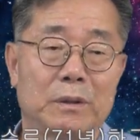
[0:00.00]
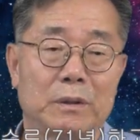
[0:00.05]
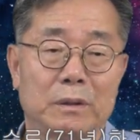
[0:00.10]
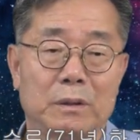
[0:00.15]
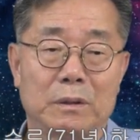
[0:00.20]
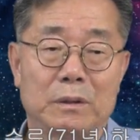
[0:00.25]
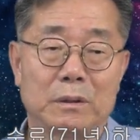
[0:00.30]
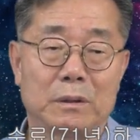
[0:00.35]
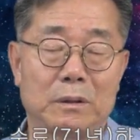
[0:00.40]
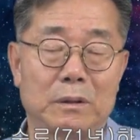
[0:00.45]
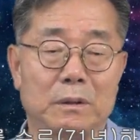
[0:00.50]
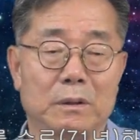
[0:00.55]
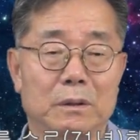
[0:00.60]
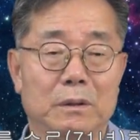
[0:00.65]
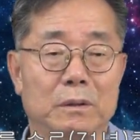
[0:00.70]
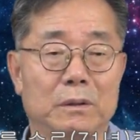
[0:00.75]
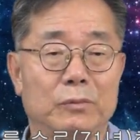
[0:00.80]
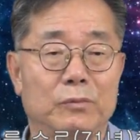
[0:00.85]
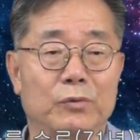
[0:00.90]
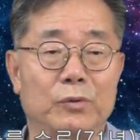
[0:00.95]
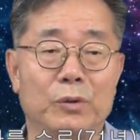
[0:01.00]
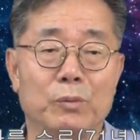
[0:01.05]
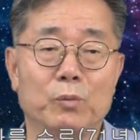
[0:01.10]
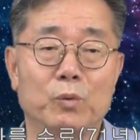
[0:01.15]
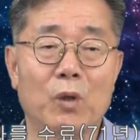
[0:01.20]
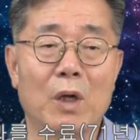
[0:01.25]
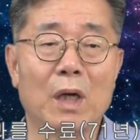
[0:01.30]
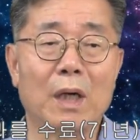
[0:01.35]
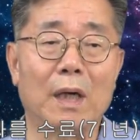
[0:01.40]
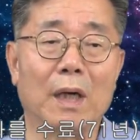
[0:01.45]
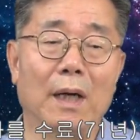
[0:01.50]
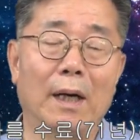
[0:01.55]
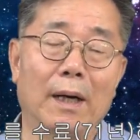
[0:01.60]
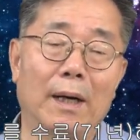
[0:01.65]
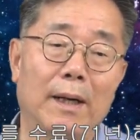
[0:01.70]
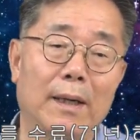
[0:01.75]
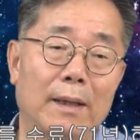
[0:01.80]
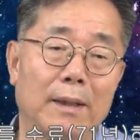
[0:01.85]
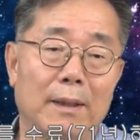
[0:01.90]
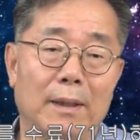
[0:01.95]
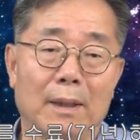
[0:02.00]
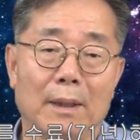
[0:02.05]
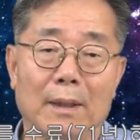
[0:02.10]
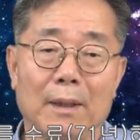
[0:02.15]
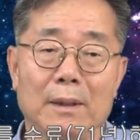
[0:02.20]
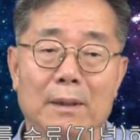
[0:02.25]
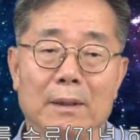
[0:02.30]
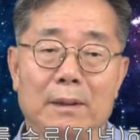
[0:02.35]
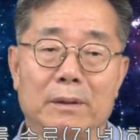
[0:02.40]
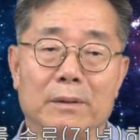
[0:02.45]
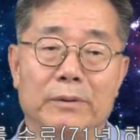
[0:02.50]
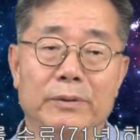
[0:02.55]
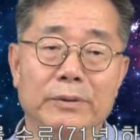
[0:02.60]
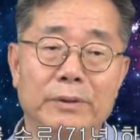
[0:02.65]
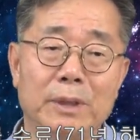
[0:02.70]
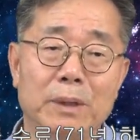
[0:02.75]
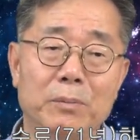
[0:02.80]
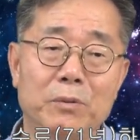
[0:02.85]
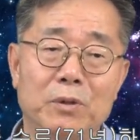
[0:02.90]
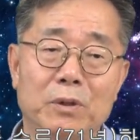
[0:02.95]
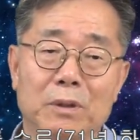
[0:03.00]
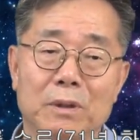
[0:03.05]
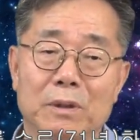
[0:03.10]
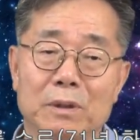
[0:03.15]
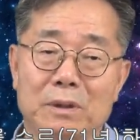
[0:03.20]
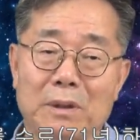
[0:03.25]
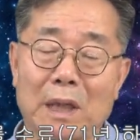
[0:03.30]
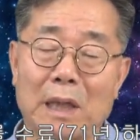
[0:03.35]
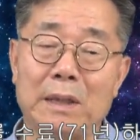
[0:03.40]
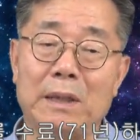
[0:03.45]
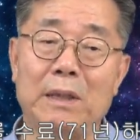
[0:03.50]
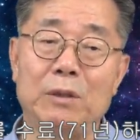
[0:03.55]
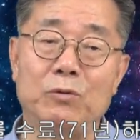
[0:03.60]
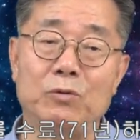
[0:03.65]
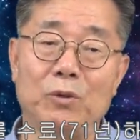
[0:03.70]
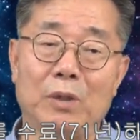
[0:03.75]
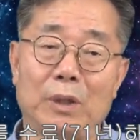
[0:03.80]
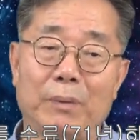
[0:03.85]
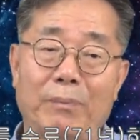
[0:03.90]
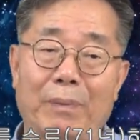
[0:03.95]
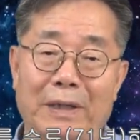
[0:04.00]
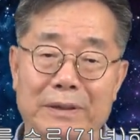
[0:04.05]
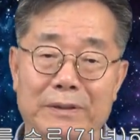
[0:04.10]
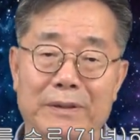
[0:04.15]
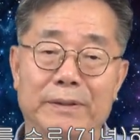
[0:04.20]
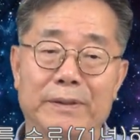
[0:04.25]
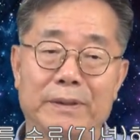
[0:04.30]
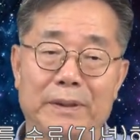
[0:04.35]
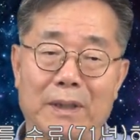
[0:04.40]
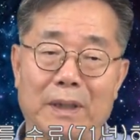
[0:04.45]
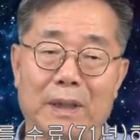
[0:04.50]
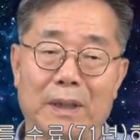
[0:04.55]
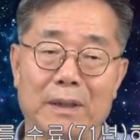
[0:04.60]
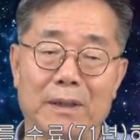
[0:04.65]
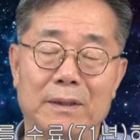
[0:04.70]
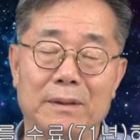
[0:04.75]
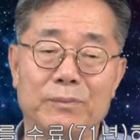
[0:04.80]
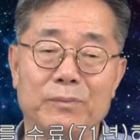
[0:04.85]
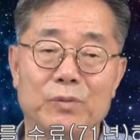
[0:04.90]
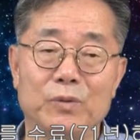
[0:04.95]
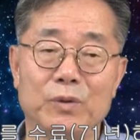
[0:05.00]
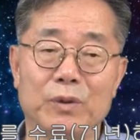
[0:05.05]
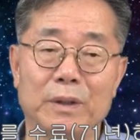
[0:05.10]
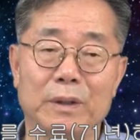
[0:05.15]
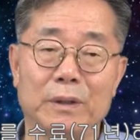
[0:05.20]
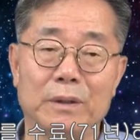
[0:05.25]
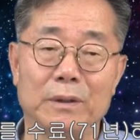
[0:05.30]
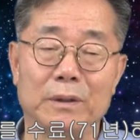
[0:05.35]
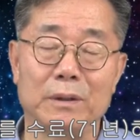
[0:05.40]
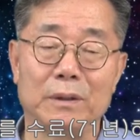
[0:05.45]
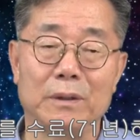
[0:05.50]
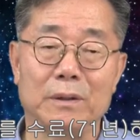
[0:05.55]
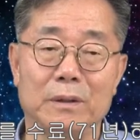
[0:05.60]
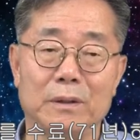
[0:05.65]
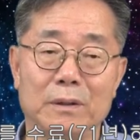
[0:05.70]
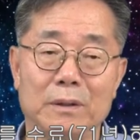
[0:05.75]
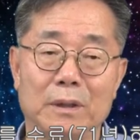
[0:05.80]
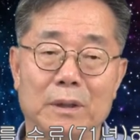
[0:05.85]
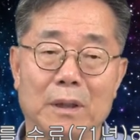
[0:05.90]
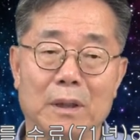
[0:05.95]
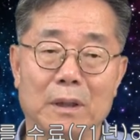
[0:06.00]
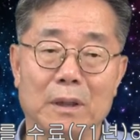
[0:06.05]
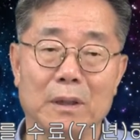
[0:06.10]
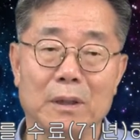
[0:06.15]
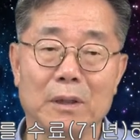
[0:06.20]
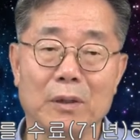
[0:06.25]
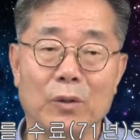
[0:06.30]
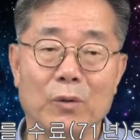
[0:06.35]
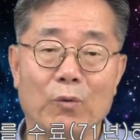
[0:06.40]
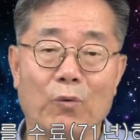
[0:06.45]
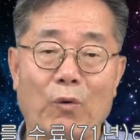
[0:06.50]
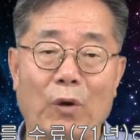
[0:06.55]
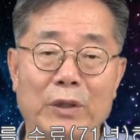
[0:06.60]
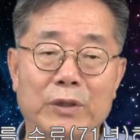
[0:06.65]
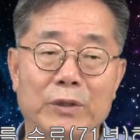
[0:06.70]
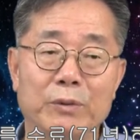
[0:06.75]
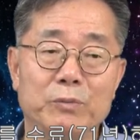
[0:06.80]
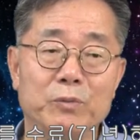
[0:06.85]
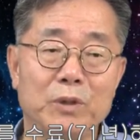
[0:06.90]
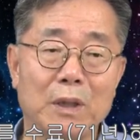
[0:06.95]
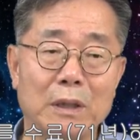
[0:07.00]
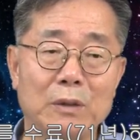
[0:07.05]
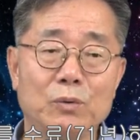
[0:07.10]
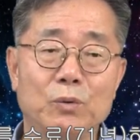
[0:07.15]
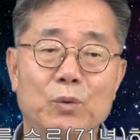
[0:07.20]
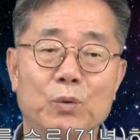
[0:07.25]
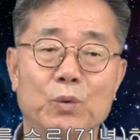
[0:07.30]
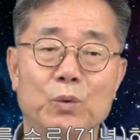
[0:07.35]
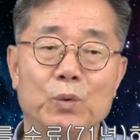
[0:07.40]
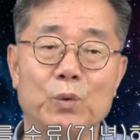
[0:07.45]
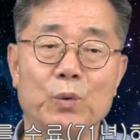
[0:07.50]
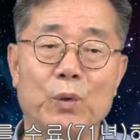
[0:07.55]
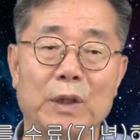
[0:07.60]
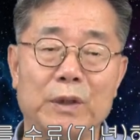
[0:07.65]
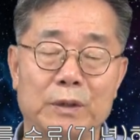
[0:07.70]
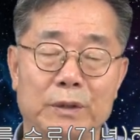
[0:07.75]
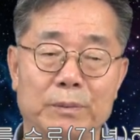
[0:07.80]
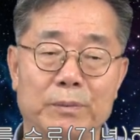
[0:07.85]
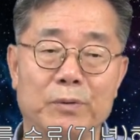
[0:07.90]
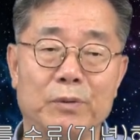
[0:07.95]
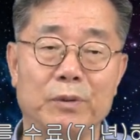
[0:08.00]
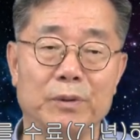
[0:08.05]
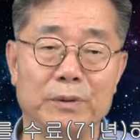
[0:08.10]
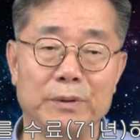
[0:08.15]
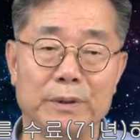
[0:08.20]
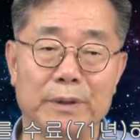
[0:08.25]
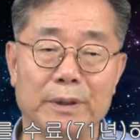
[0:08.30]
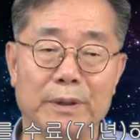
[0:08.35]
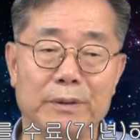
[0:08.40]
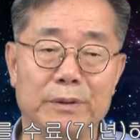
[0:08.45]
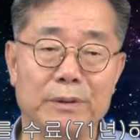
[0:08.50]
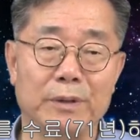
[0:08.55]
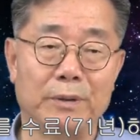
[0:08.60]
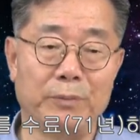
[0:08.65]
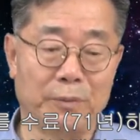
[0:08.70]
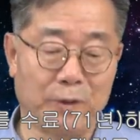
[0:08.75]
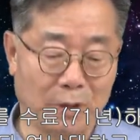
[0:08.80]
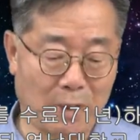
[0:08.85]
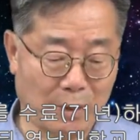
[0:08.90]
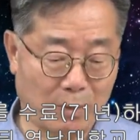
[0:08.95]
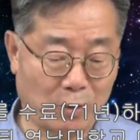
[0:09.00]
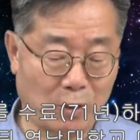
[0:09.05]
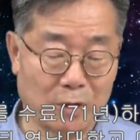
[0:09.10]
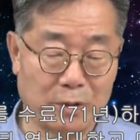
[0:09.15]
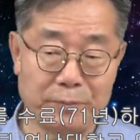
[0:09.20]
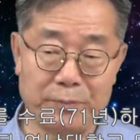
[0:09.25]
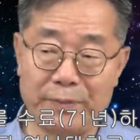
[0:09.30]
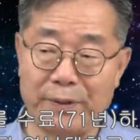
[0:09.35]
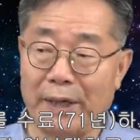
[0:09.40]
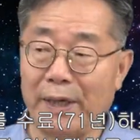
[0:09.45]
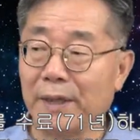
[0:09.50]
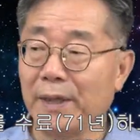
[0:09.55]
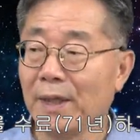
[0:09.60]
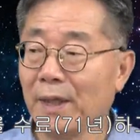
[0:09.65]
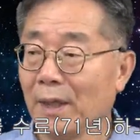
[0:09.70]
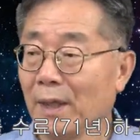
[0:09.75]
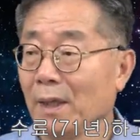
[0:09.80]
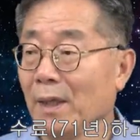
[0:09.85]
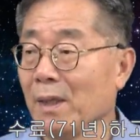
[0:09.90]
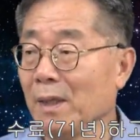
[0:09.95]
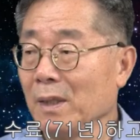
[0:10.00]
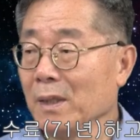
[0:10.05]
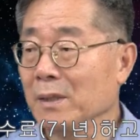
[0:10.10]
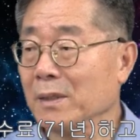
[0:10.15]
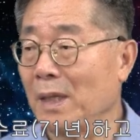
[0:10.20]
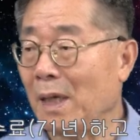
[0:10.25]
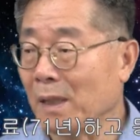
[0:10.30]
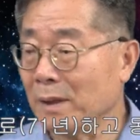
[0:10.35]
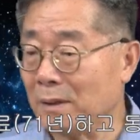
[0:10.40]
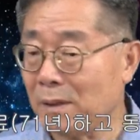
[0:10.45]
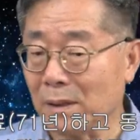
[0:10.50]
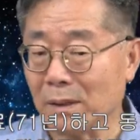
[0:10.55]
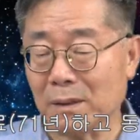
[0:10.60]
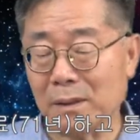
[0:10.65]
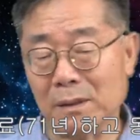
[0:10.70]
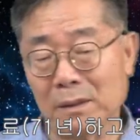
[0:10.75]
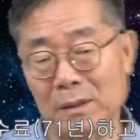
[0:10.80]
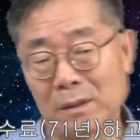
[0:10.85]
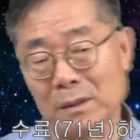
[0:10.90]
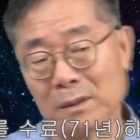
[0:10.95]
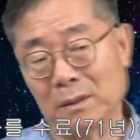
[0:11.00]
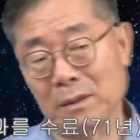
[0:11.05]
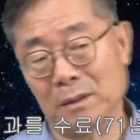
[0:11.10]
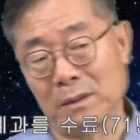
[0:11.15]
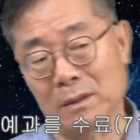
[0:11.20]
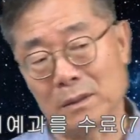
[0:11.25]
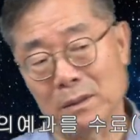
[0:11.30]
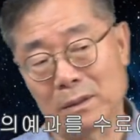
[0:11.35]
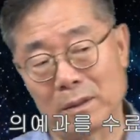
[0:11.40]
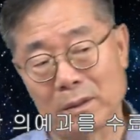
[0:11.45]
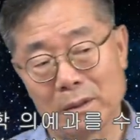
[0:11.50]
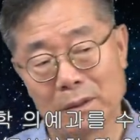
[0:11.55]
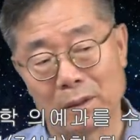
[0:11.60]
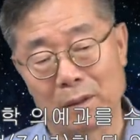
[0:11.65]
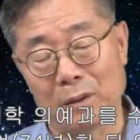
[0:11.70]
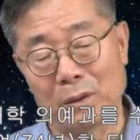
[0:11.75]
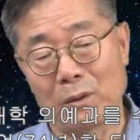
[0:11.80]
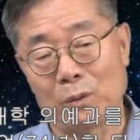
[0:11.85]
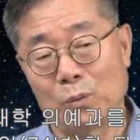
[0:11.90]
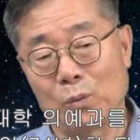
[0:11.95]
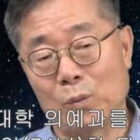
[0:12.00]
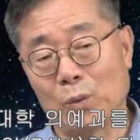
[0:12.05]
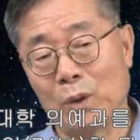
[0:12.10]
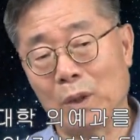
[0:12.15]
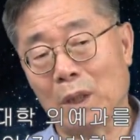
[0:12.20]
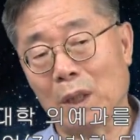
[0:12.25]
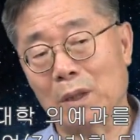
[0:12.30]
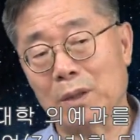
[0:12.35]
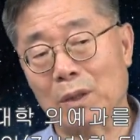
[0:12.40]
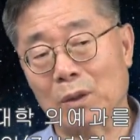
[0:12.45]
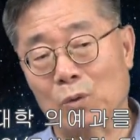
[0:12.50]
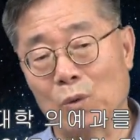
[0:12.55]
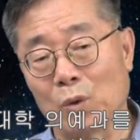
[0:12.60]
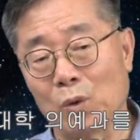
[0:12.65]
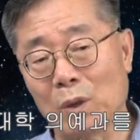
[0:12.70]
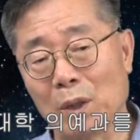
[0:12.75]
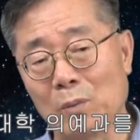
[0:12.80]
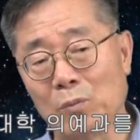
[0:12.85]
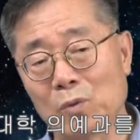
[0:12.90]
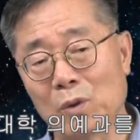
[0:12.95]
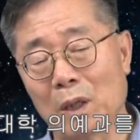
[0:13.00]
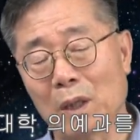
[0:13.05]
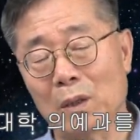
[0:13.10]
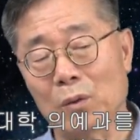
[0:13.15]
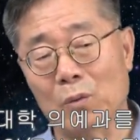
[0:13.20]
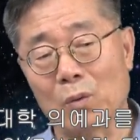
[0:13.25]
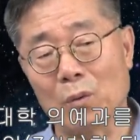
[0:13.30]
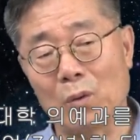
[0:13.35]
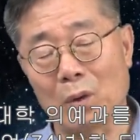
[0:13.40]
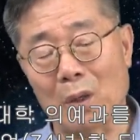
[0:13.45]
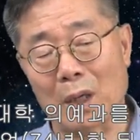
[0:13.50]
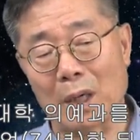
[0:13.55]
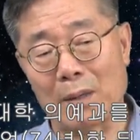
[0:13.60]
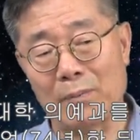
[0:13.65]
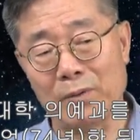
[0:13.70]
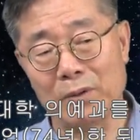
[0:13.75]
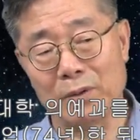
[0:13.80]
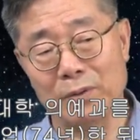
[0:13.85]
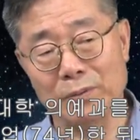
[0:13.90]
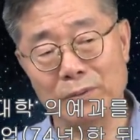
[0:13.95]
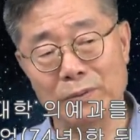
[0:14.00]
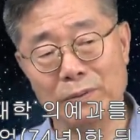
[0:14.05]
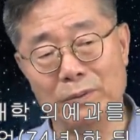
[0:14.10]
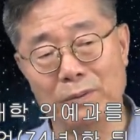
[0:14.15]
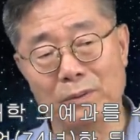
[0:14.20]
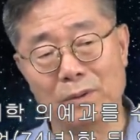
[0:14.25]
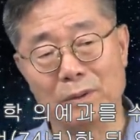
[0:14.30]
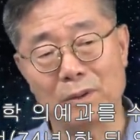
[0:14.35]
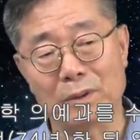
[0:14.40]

그 우리 문화가 언제부터 그 사대주의에 빠졌는가 이런 문제를 이제 관념 선수와 더불어 이제 설명을 해보겠습니다. 사실 그 우리가 이제 고대 문화로 올라가면